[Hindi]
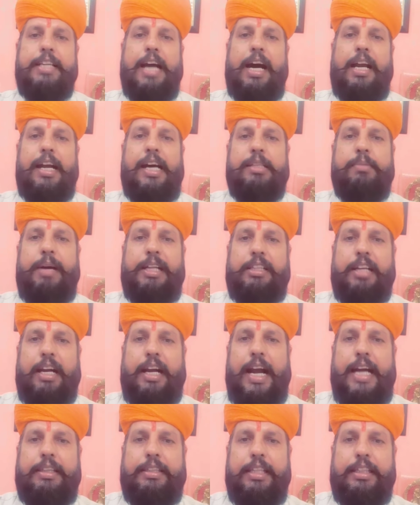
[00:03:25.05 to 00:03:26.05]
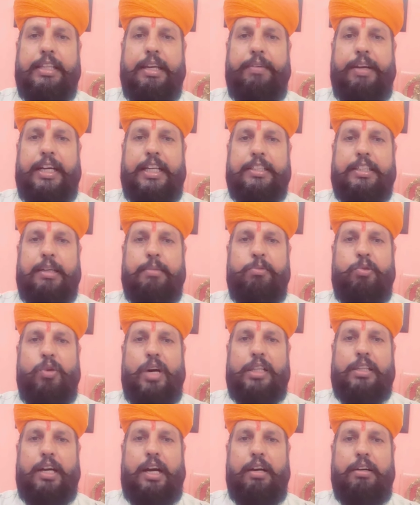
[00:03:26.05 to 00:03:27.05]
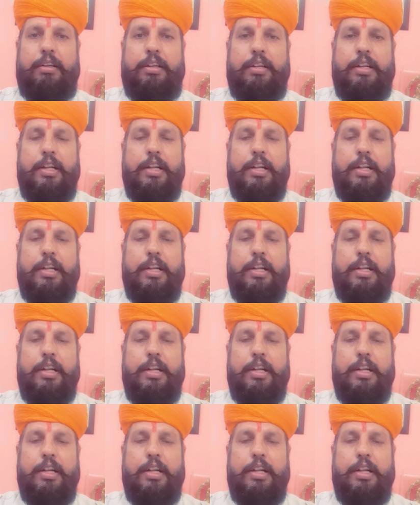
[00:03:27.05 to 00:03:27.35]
जहां राजमाता गायत्री देवी का जन्म हुआ था